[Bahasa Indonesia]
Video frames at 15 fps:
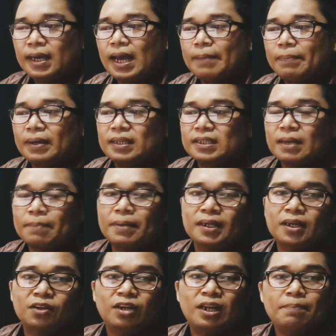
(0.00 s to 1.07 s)
apa yang
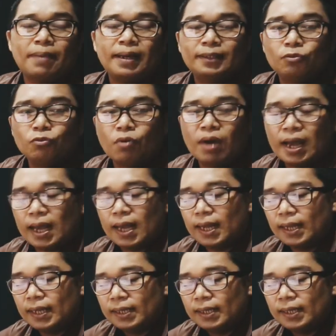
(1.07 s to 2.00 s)
disampaikan oleh Pak Tua